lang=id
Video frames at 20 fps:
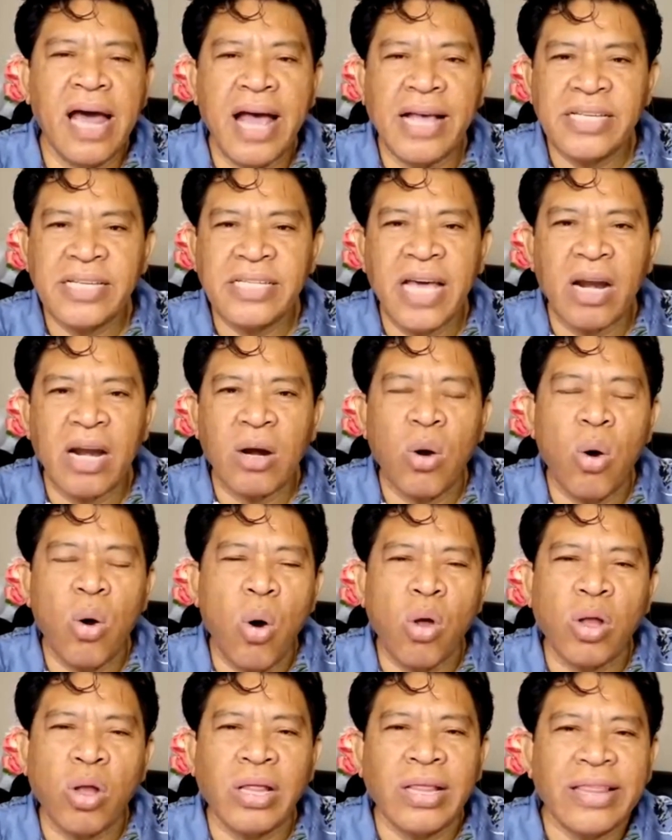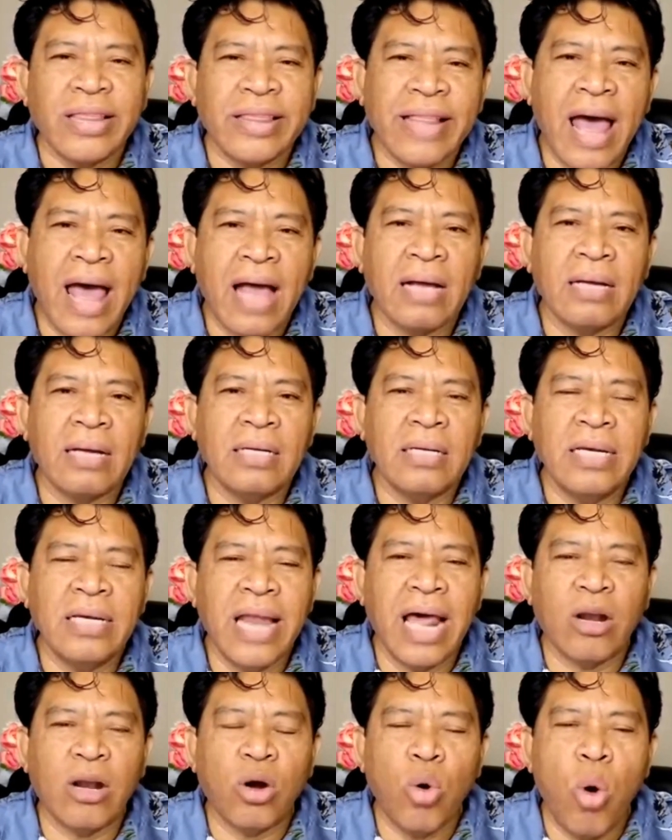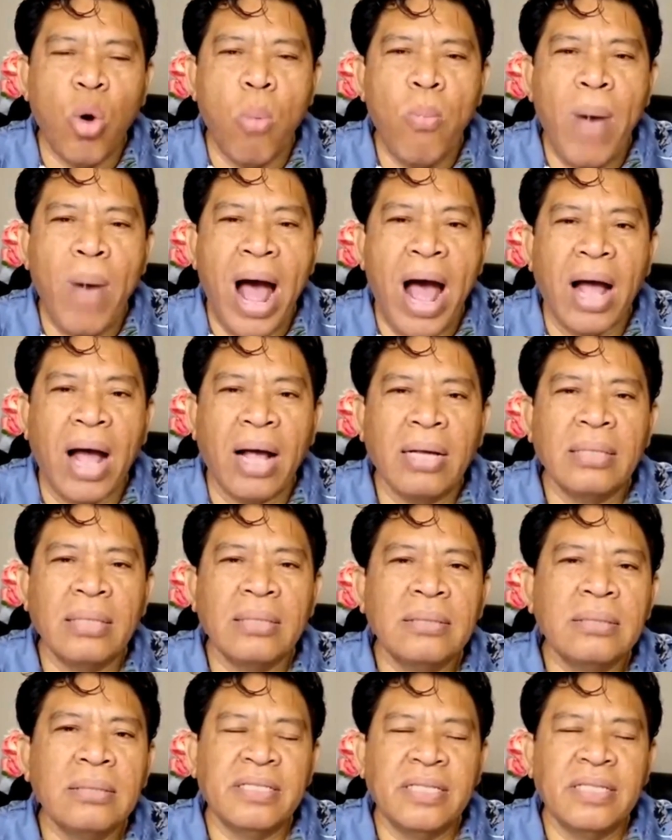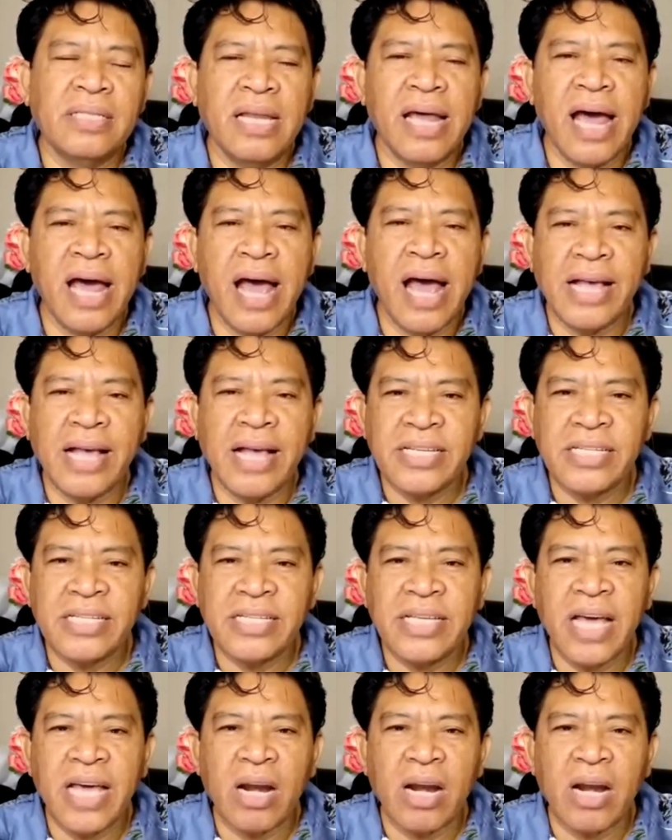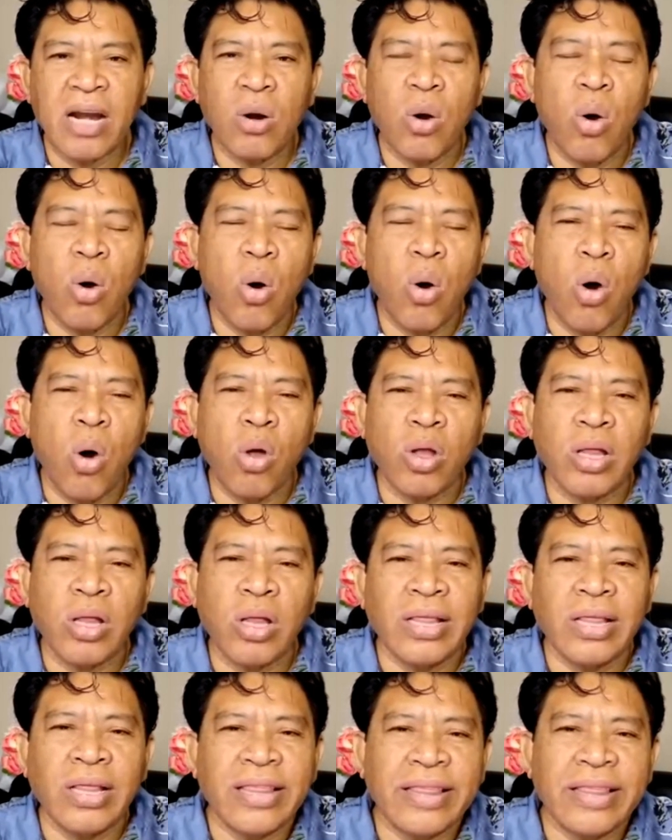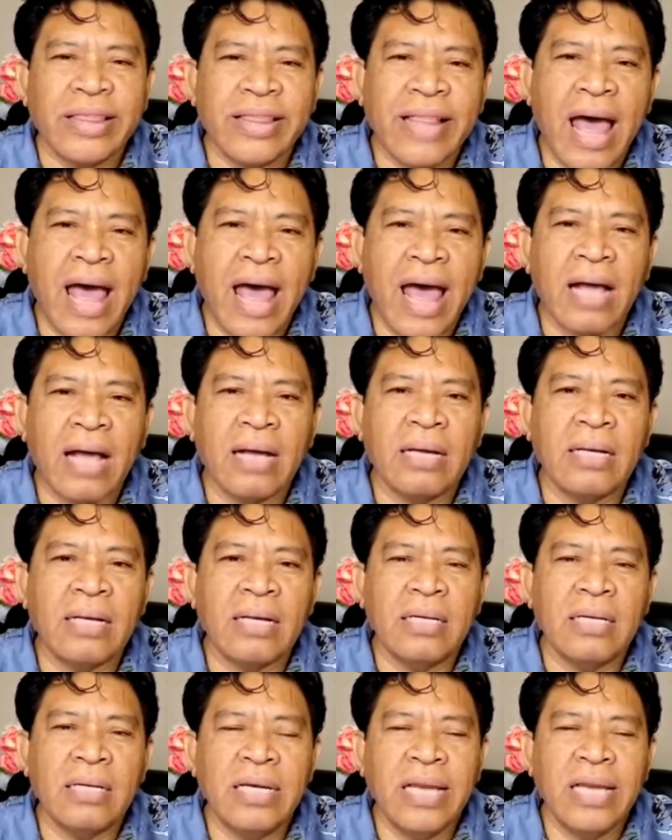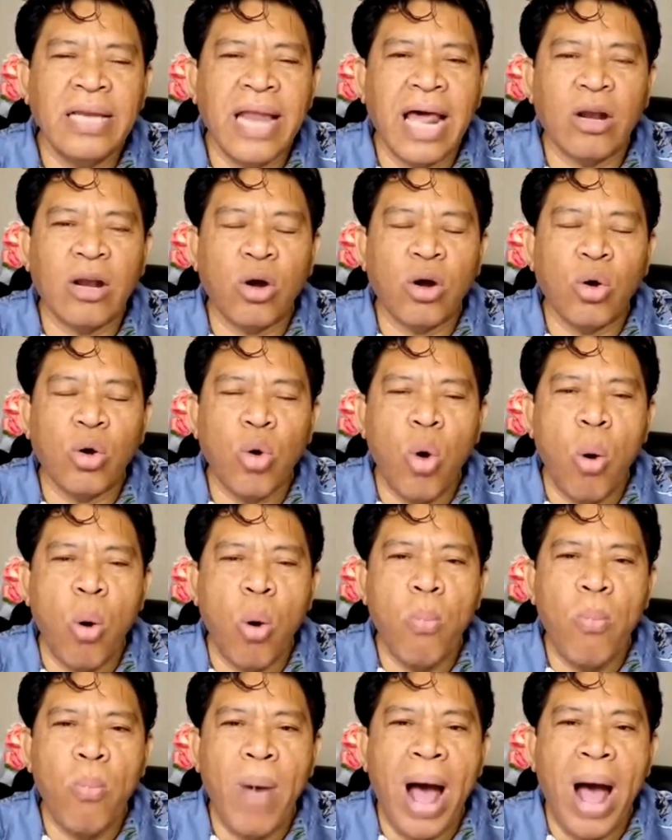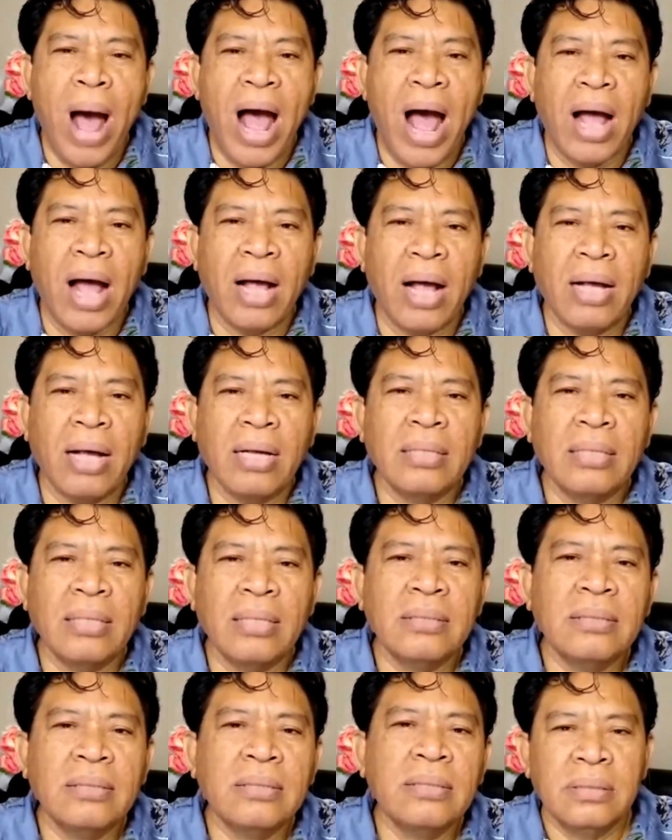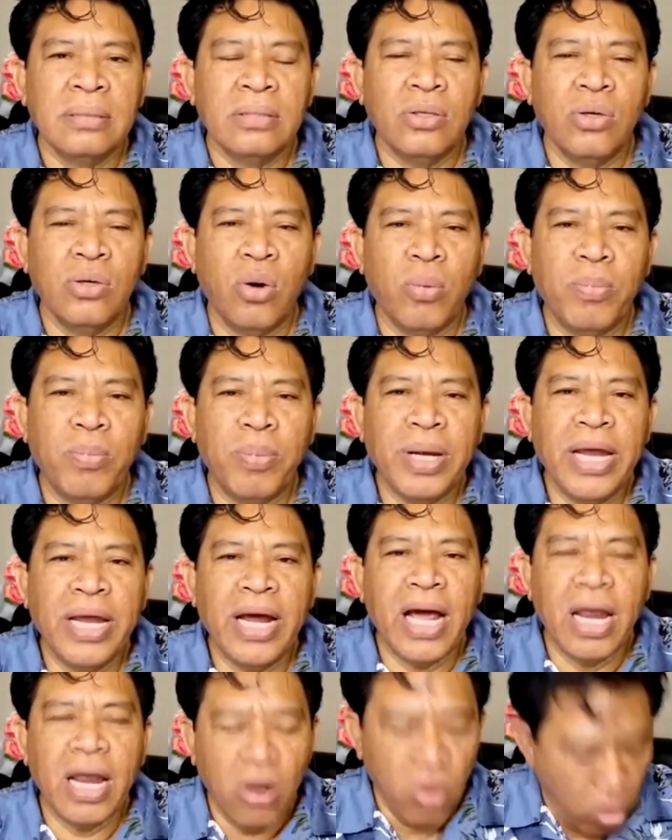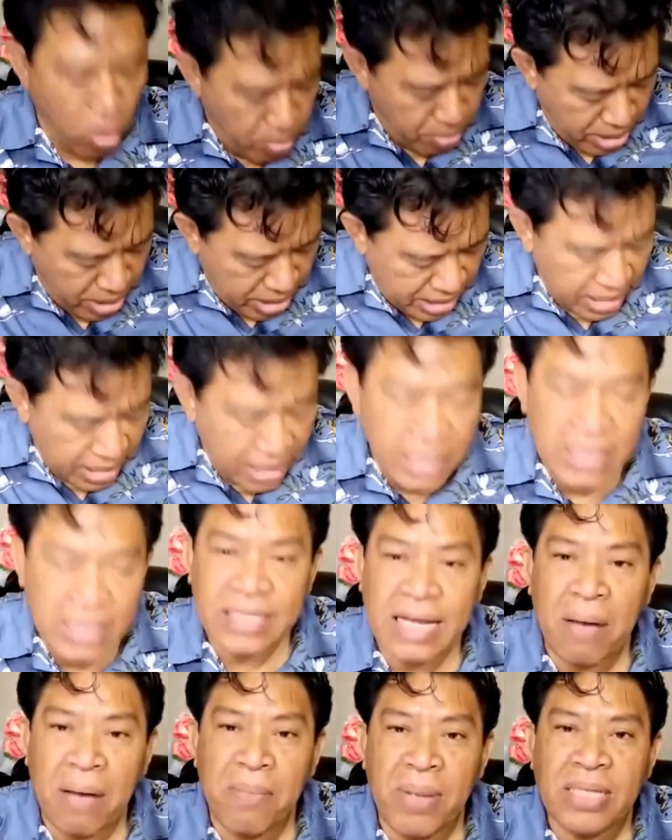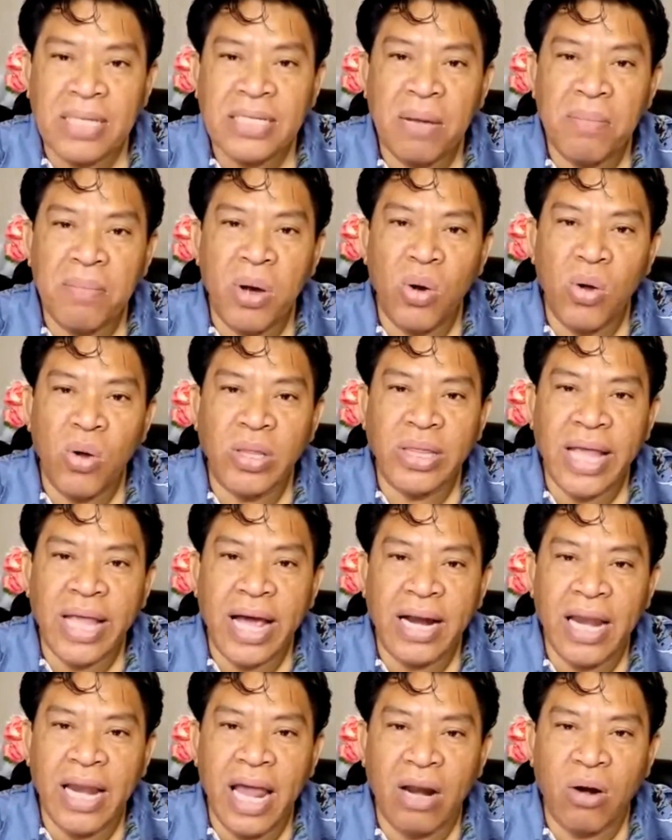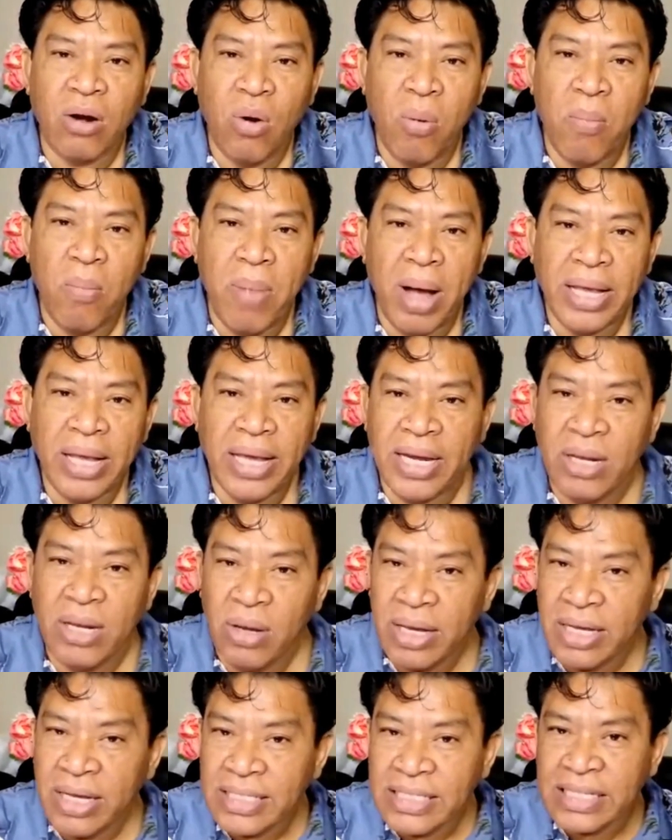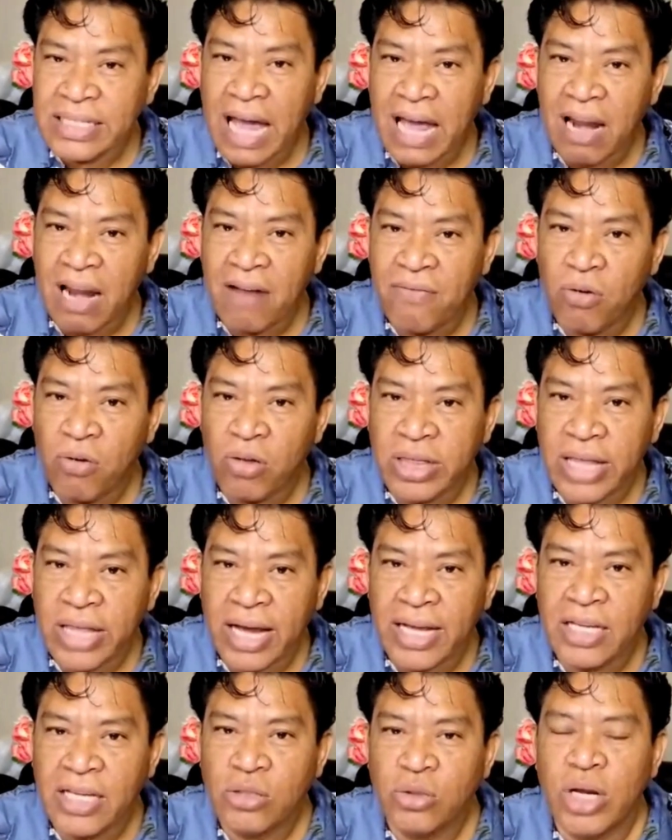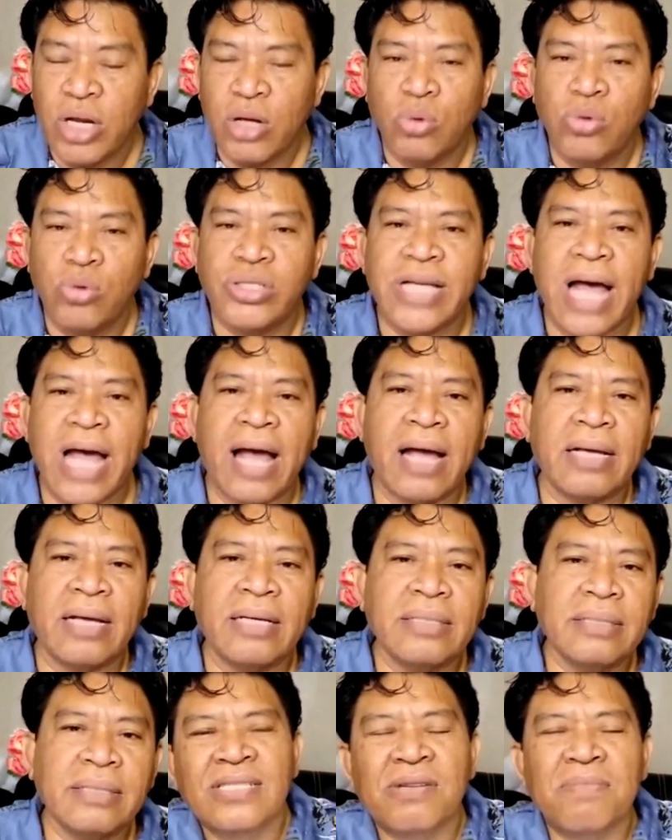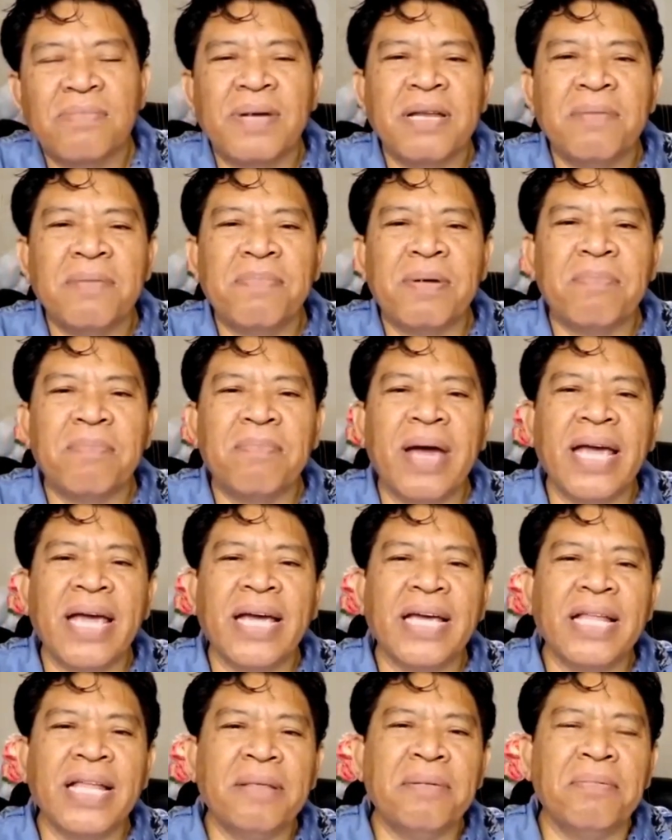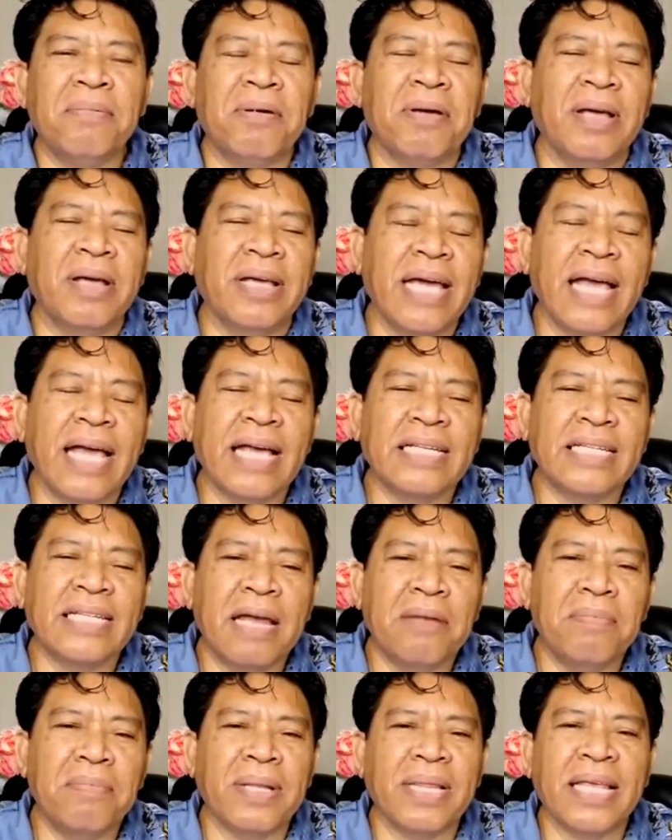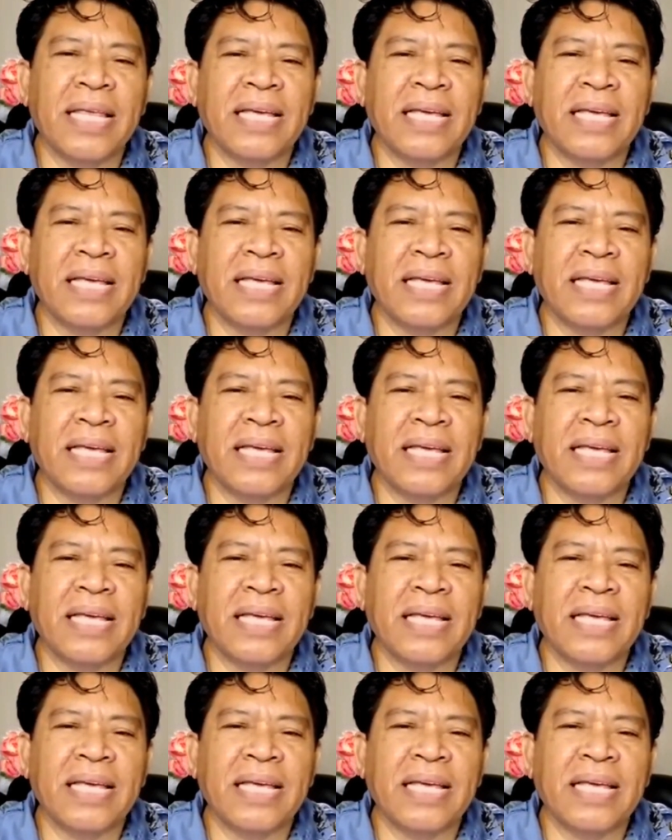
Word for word: Dasar otak narkoba dasar otak narkoba Yopi dengan Nobin ini sama-sama otak narkoba jadi syaraf otaknya sudah rusak coba diperbaiki di yayasan